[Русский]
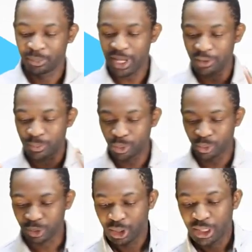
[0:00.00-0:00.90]
Первый
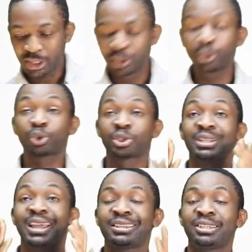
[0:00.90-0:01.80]
пункт, это нужно
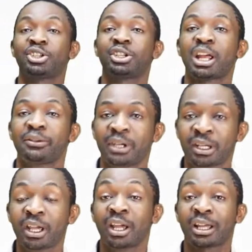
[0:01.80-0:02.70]
найти человек,